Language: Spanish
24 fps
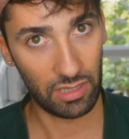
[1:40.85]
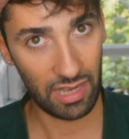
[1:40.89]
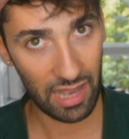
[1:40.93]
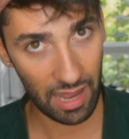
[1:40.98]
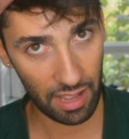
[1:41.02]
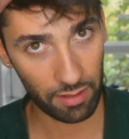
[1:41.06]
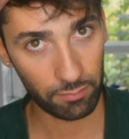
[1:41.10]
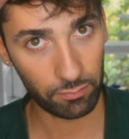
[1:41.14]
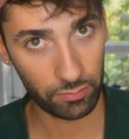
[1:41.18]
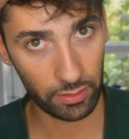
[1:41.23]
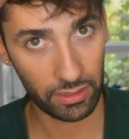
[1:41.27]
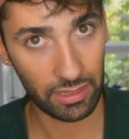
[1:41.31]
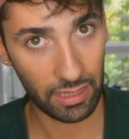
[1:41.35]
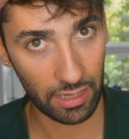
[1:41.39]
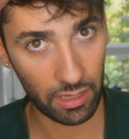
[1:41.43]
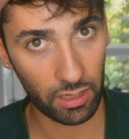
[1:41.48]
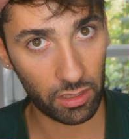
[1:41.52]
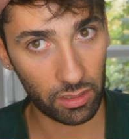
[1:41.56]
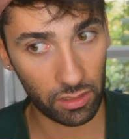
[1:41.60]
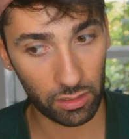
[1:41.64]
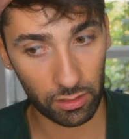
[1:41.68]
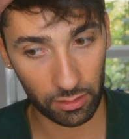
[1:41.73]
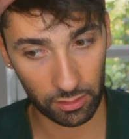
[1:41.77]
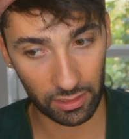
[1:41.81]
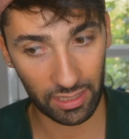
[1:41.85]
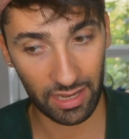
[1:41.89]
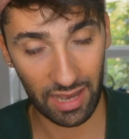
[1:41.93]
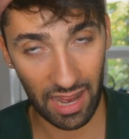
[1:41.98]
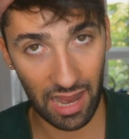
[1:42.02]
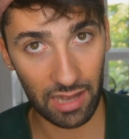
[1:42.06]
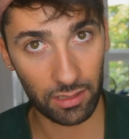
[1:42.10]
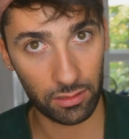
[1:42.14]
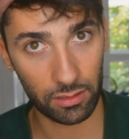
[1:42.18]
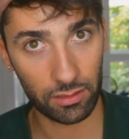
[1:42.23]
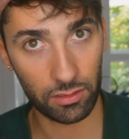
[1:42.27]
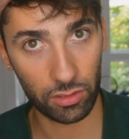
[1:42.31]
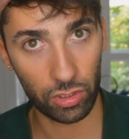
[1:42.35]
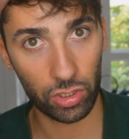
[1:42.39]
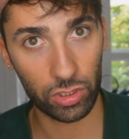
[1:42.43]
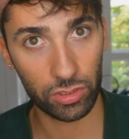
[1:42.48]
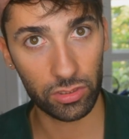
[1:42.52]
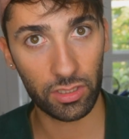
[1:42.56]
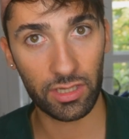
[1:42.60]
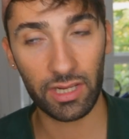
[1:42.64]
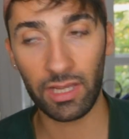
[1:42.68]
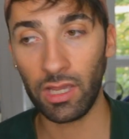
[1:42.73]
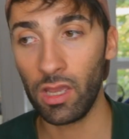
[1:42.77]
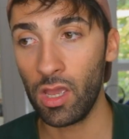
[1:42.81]
la vida real en
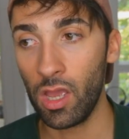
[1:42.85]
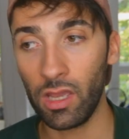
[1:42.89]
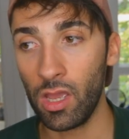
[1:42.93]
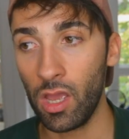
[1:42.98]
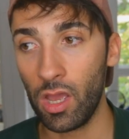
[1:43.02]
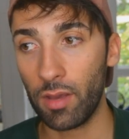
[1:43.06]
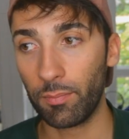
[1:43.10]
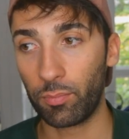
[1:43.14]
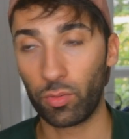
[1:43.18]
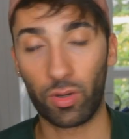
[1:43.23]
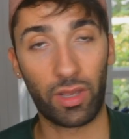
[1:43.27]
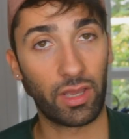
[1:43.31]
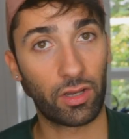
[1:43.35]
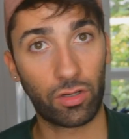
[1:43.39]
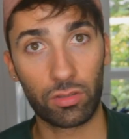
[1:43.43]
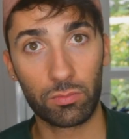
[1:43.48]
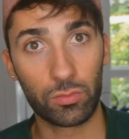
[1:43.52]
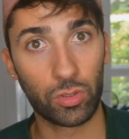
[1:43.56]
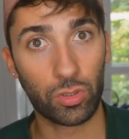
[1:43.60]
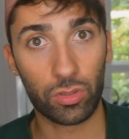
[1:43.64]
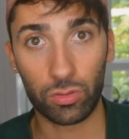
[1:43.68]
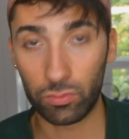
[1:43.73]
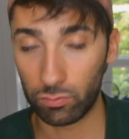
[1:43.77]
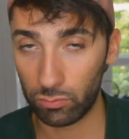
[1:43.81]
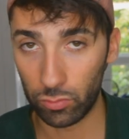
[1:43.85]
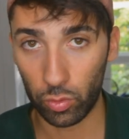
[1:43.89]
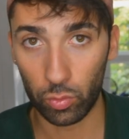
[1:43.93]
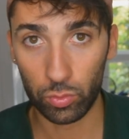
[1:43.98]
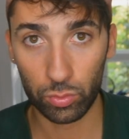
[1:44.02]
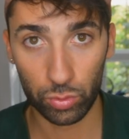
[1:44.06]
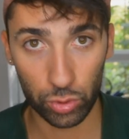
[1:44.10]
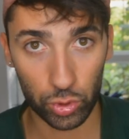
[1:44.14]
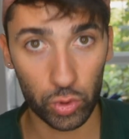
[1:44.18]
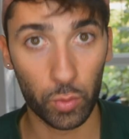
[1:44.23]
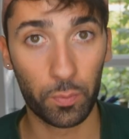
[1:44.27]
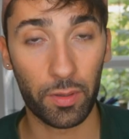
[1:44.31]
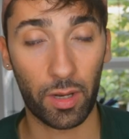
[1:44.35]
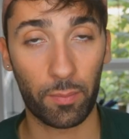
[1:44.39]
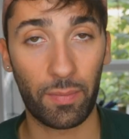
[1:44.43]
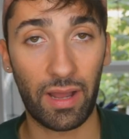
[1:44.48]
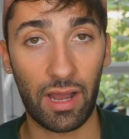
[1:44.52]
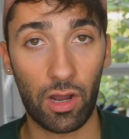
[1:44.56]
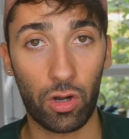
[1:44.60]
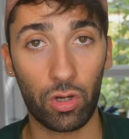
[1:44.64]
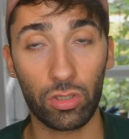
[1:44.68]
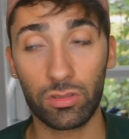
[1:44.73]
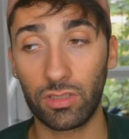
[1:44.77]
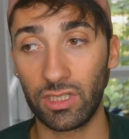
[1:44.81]
Londres, pues es como un súper
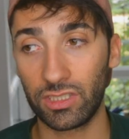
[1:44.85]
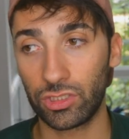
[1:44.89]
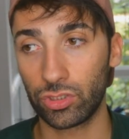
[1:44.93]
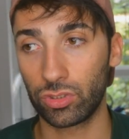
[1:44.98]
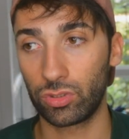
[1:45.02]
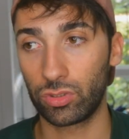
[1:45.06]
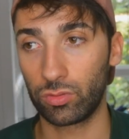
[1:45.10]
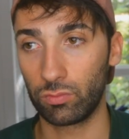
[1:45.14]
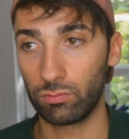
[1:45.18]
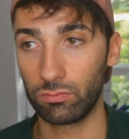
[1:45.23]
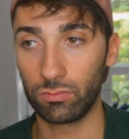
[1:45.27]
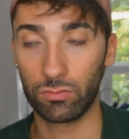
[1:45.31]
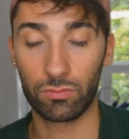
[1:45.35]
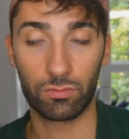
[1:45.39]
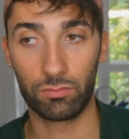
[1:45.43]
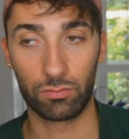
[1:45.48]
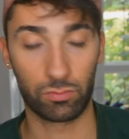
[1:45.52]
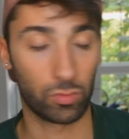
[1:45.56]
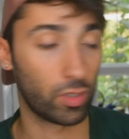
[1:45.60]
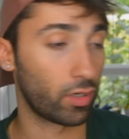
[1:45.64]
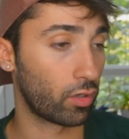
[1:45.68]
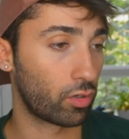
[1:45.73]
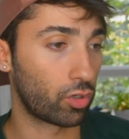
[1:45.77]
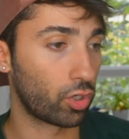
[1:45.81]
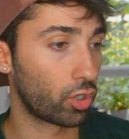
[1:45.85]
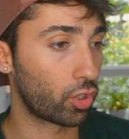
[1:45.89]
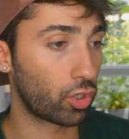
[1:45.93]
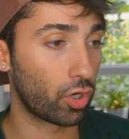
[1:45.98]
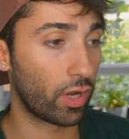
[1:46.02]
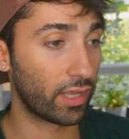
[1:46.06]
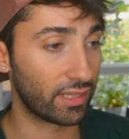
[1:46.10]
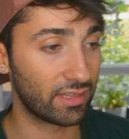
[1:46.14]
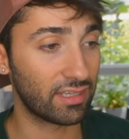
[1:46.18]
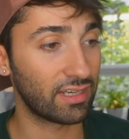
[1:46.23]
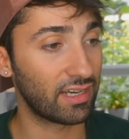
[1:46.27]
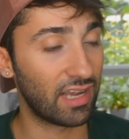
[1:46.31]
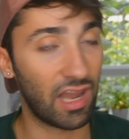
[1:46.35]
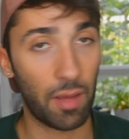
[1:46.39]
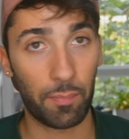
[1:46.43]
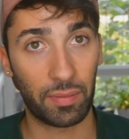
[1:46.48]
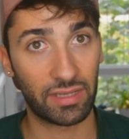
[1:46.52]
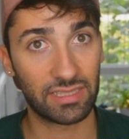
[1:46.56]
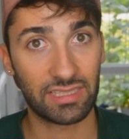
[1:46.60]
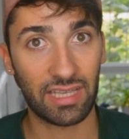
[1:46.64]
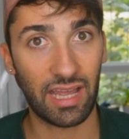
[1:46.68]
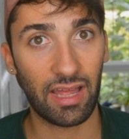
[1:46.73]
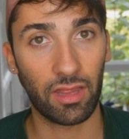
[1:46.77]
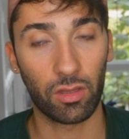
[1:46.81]
bajón, de hecho bueno, conozco gente que le ha
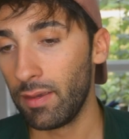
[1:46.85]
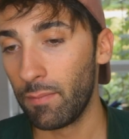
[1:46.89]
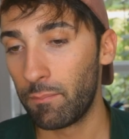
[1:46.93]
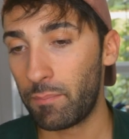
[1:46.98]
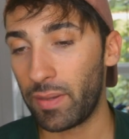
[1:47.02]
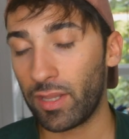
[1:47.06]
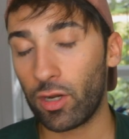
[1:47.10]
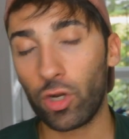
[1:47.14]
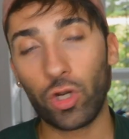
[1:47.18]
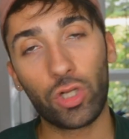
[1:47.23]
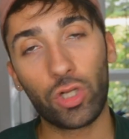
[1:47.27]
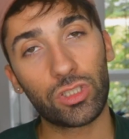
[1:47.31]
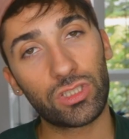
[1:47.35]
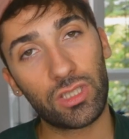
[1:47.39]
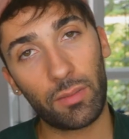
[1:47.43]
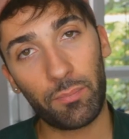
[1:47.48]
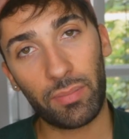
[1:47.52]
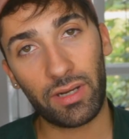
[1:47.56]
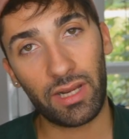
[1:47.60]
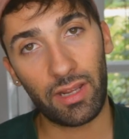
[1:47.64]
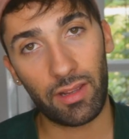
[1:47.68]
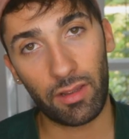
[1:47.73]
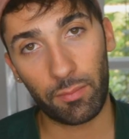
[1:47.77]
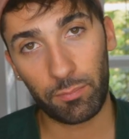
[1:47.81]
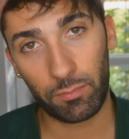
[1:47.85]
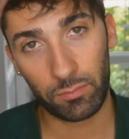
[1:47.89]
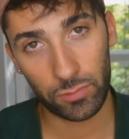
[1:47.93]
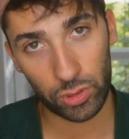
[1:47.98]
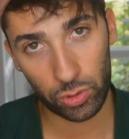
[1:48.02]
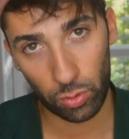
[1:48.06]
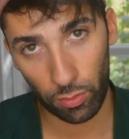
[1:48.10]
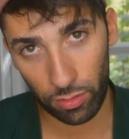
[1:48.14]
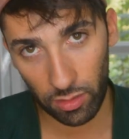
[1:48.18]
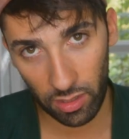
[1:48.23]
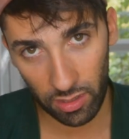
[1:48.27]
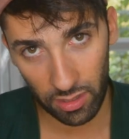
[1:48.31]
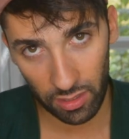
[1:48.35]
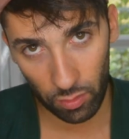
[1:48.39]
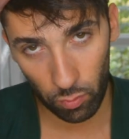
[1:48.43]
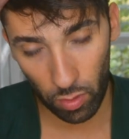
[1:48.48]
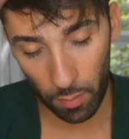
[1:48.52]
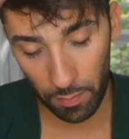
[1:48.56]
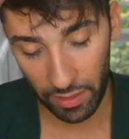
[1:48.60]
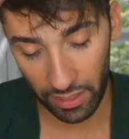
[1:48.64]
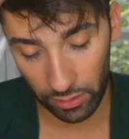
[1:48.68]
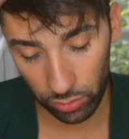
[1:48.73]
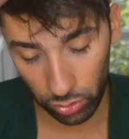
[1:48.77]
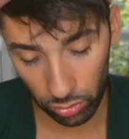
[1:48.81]
pasado. Pero no siempre sucede igual
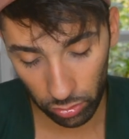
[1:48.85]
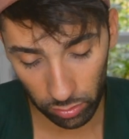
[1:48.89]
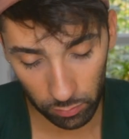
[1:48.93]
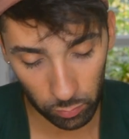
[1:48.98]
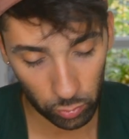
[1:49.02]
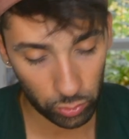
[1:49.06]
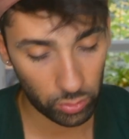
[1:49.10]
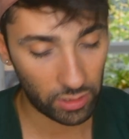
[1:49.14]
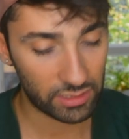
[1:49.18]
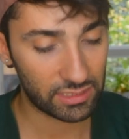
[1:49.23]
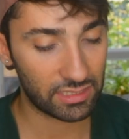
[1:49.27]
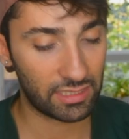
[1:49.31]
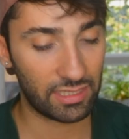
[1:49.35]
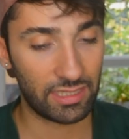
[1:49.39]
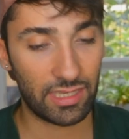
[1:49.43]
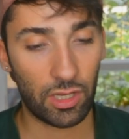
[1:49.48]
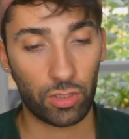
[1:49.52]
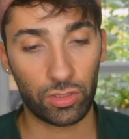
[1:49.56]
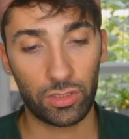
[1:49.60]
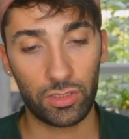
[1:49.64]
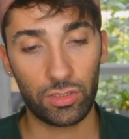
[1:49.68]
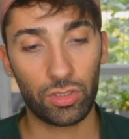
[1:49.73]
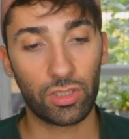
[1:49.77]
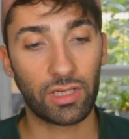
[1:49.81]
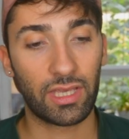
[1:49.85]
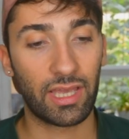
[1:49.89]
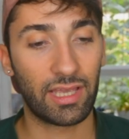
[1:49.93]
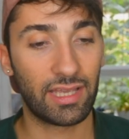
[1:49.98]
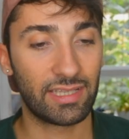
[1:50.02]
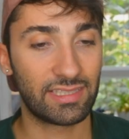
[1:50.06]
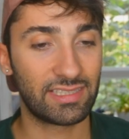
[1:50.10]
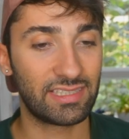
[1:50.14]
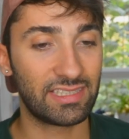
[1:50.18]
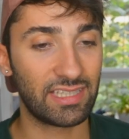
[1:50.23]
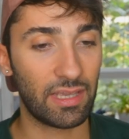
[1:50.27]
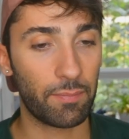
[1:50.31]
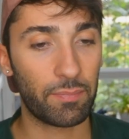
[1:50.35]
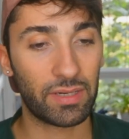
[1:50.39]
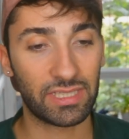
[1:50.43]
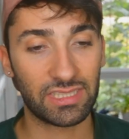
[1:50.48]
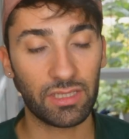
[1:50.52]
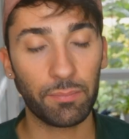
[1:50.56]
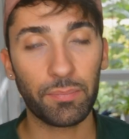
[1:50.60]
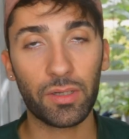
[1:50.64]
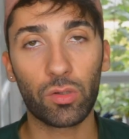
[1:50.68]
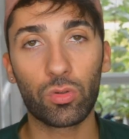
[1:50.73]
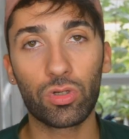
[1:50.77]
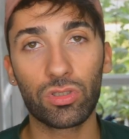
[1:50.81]
para todo el mundo, así que ya os digo que siempre,
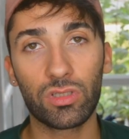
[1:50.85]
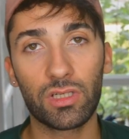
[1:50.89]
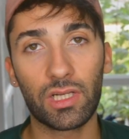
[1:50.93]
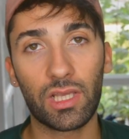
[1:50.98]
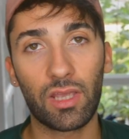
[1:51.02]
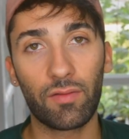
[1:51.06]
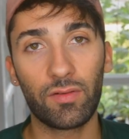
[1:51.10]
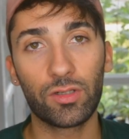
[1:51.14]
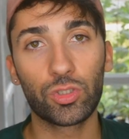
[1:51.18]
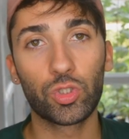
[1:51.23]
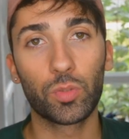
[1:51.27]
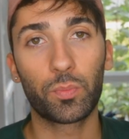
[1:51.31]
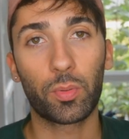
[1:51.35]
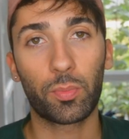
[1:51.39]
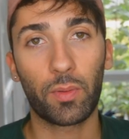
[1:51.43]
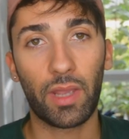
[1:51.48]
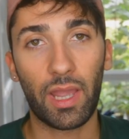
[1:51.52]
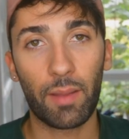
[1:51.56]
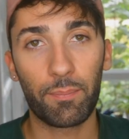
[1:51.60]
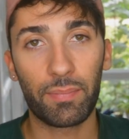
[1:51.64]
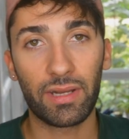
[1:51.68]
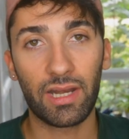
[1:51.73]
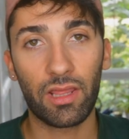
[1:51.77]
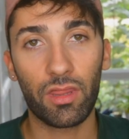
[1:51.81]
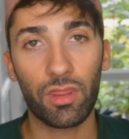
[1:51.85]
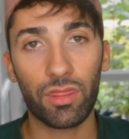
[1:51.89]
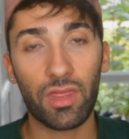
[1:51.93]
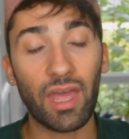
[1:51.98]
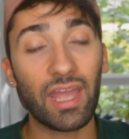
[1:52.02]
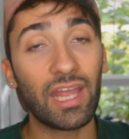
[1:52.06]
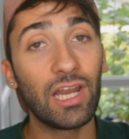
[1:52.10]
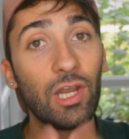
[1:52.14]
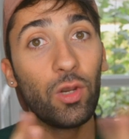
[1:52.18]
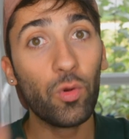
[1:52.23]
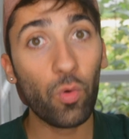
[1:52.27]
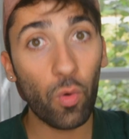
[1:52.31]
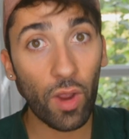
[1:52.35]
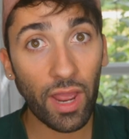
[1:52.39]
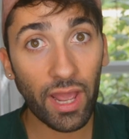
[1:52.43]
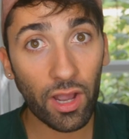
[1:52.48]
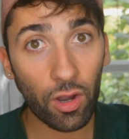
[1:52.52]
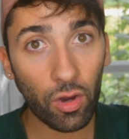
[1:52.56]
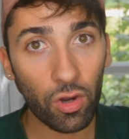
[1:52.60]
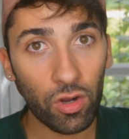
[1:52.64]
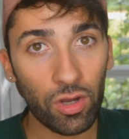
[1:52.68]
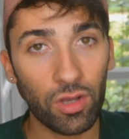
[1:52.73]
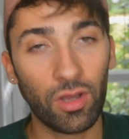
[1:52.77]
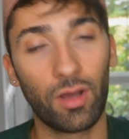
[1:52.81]
siempre uno tiene que vivir sus propias experiencias y
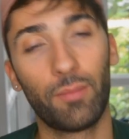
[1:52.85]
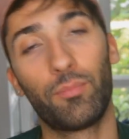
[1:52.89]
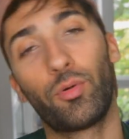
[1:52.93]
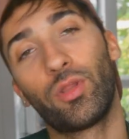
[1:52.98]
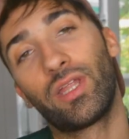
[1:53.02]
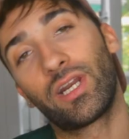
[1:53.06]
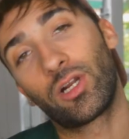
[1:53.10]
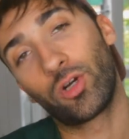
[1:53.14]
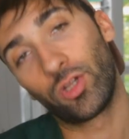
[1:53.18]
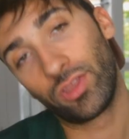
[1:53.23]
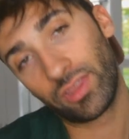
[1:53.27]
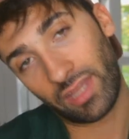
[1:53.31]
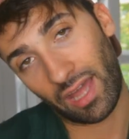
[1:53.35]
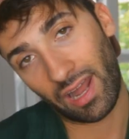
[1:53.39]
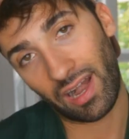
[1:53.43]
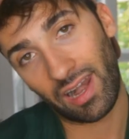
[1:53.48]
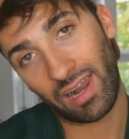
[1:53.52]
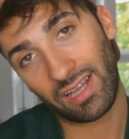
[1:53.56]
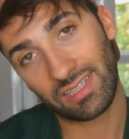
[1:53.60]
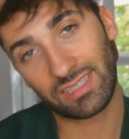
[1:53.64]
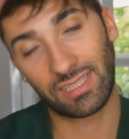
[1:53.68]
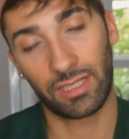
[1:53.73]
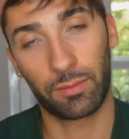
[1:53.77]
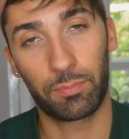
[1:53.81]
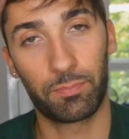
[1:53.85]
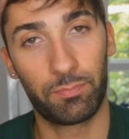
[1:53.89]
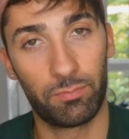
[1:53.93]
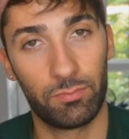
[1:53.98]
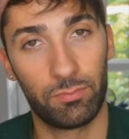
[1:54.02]
luego poder contarlas, que